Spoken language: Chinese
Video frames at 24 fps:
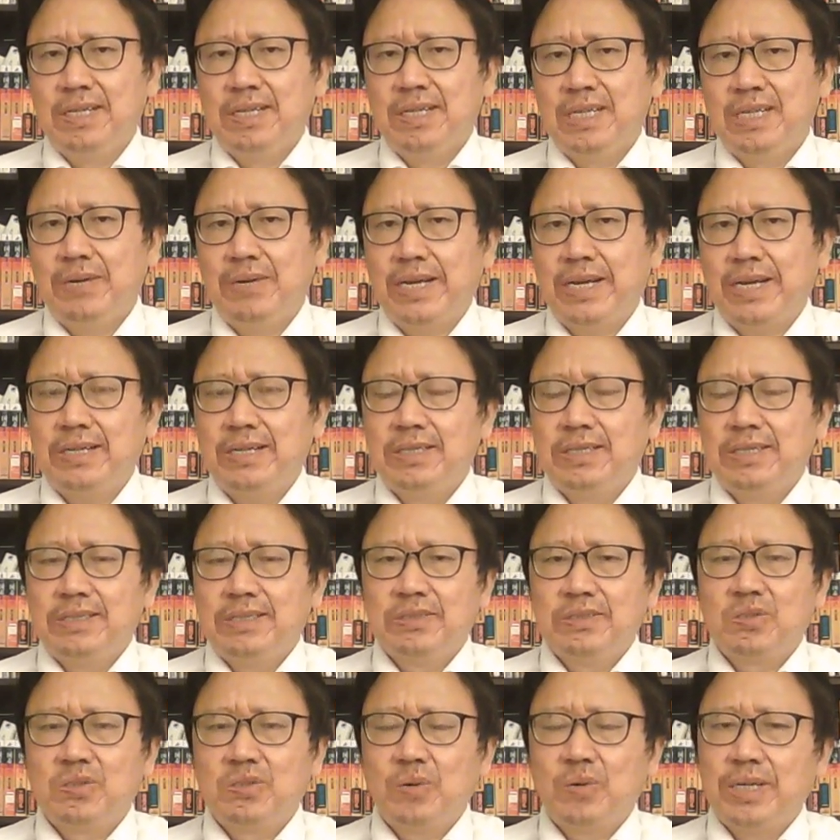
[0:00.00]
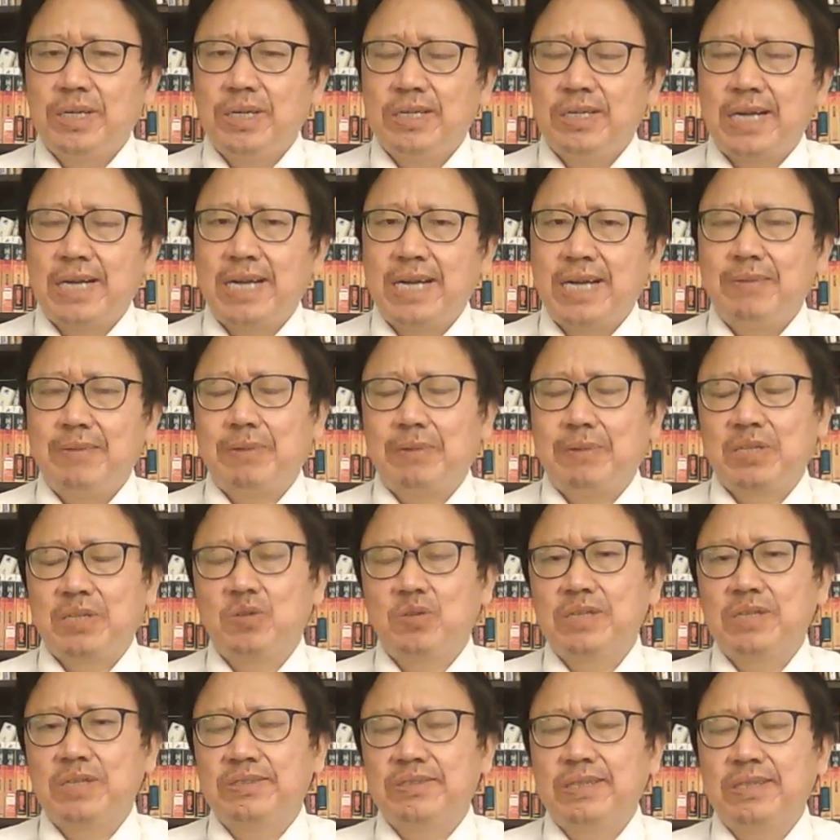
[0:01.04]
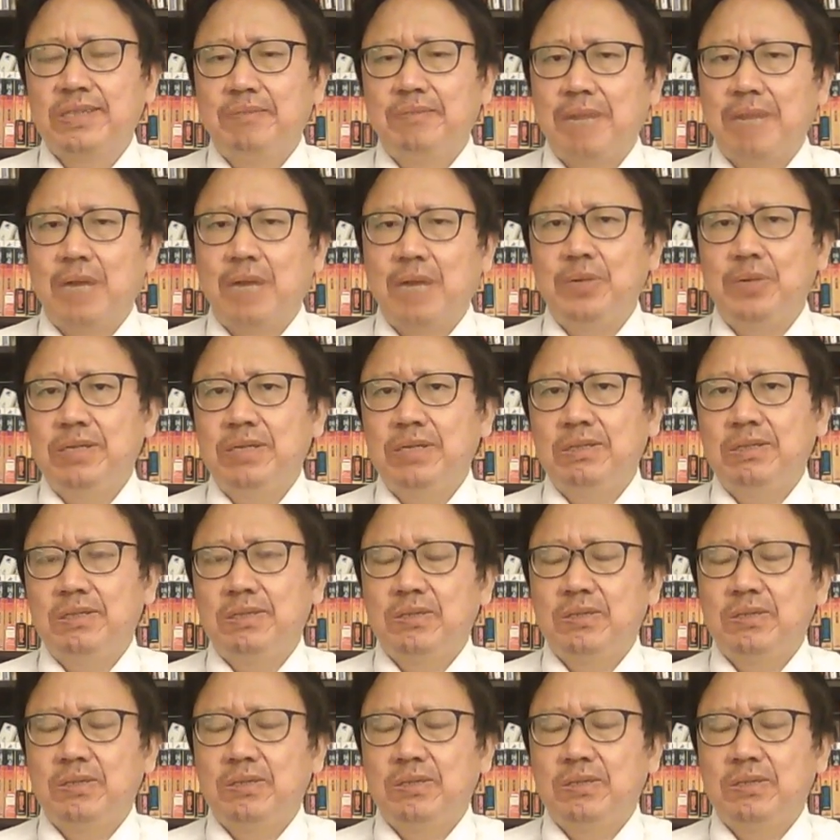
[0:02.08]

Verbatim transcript: 另外呢，作为阿里巴巴的创始人马云，